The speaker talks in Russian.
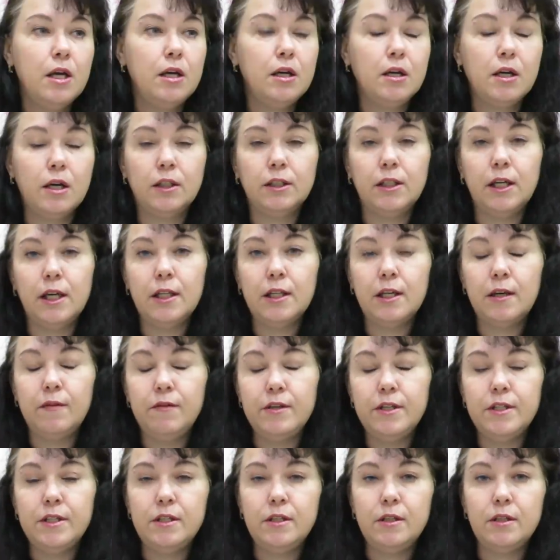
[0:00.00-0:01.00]
и когда она
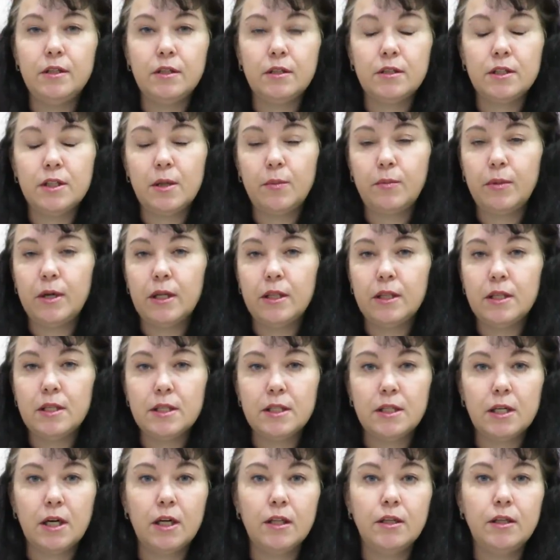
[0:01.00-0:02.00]
висит с обратной
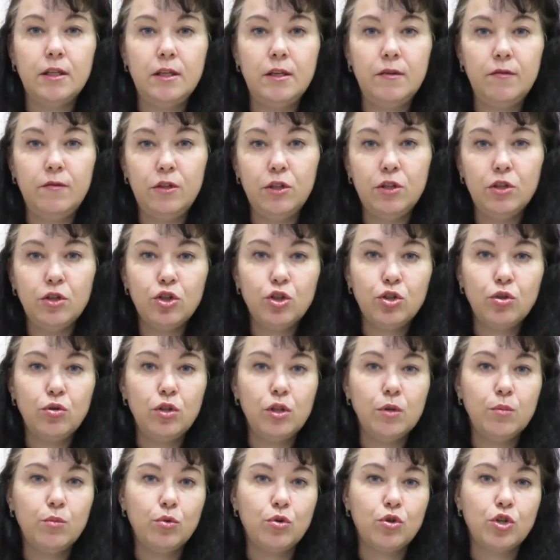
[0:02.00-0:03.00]
стороны, не видно, что
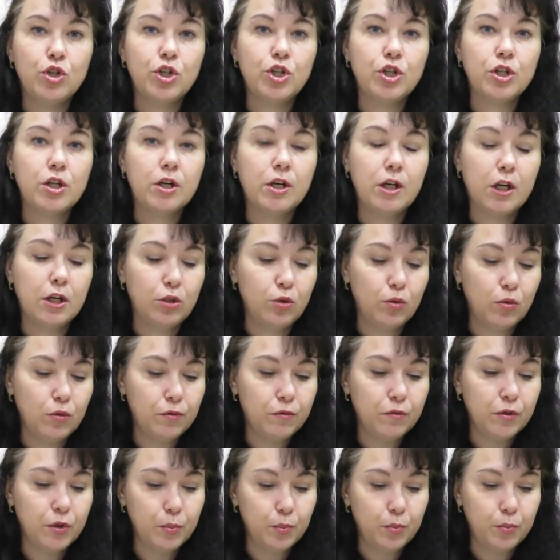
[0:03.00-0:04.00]
немножечко
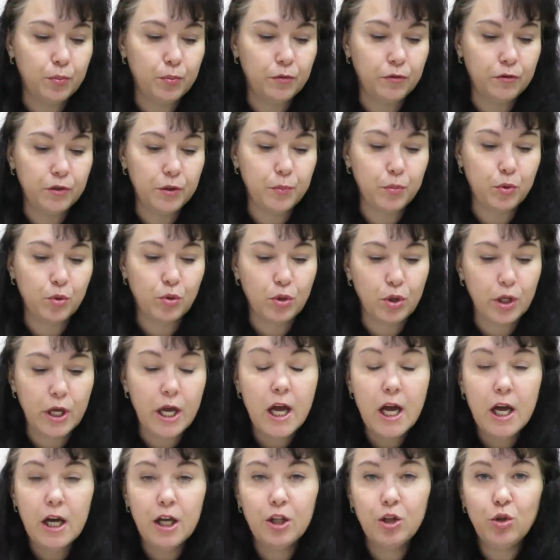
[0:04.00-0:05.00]
картон
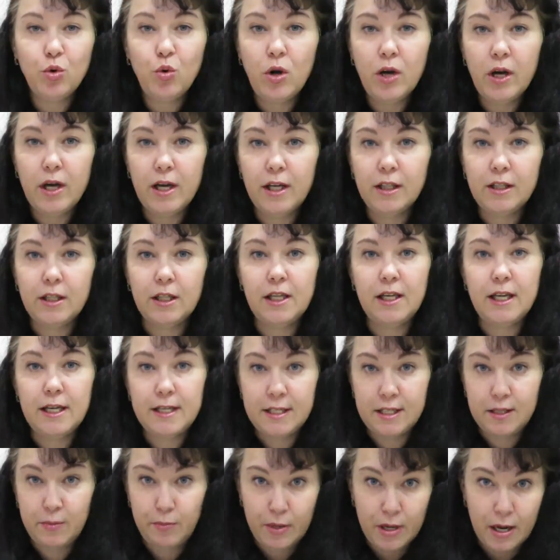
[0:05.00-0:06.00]
выпуклый. Но это для
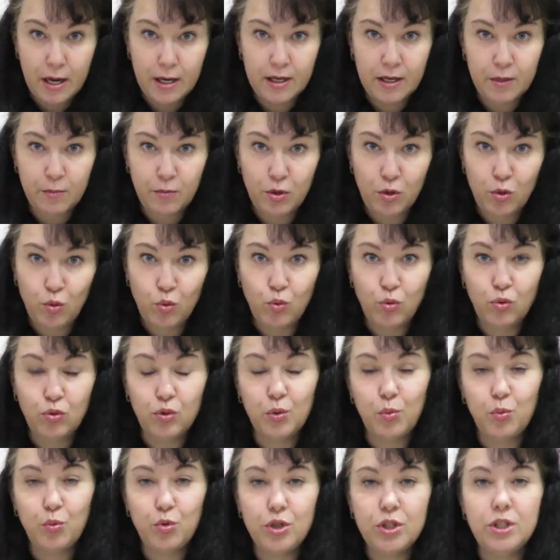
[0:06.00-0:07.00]
себя я могу
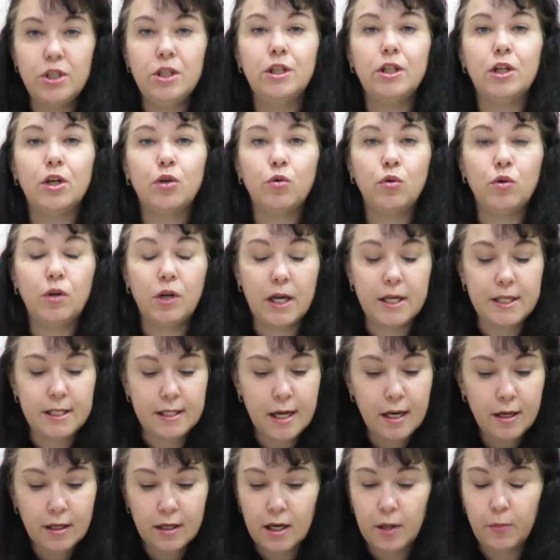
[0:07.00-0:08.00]
допустить такой
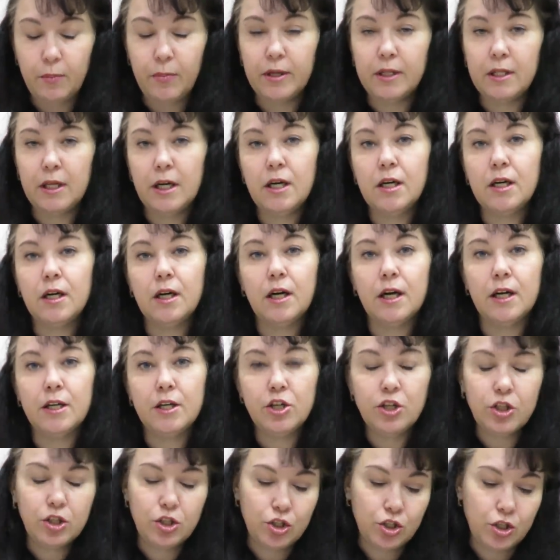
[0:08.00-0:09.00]
косяк, для подарка,
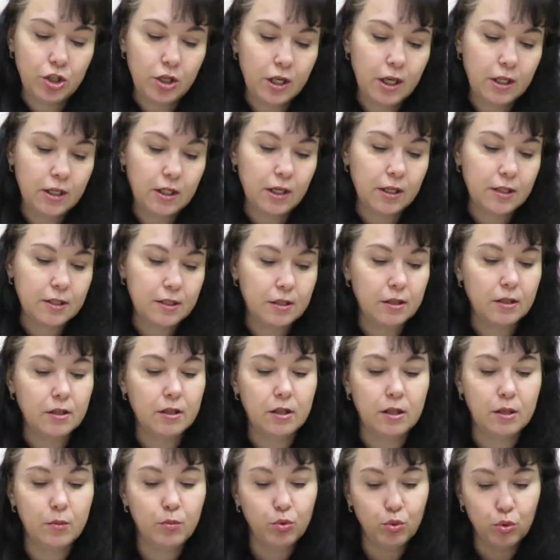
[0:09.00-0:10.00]
конечно же, я так
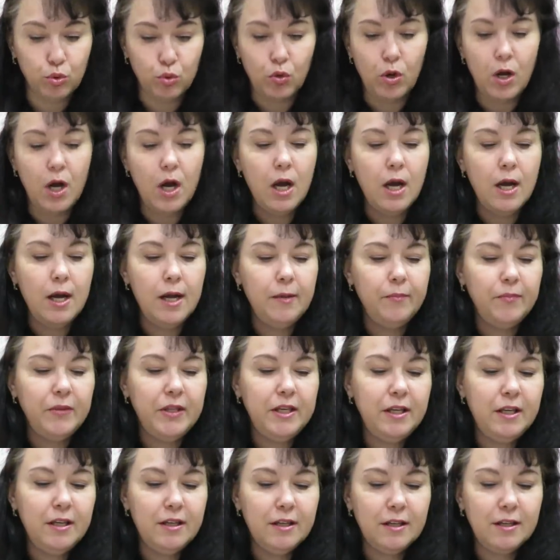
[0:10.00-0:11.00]
делать не буду.
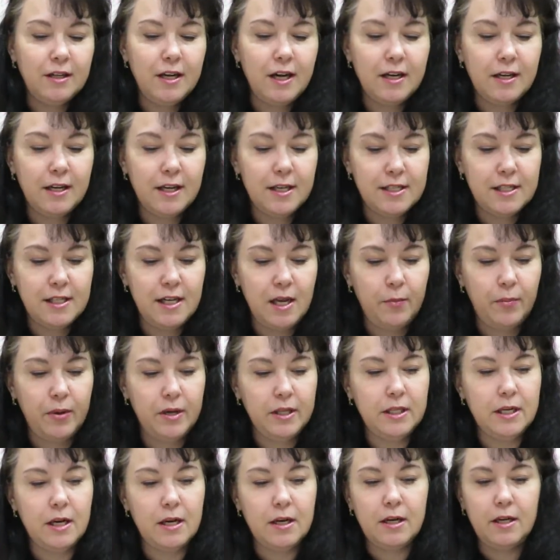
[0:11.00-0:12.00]
И как раз для
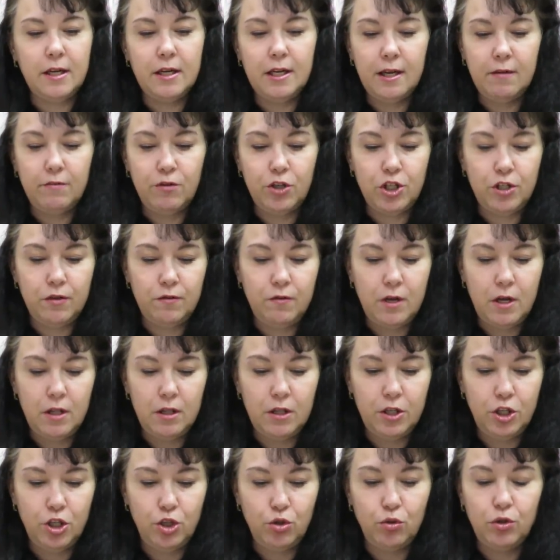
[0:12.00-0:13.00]
подарка я
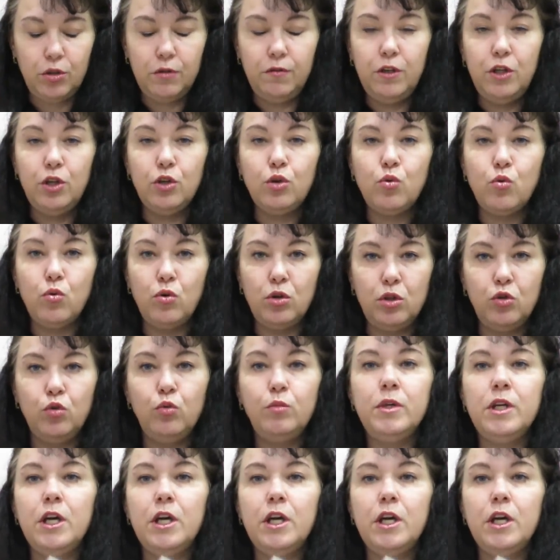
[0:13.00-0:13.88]
вышивала еще две иконы, у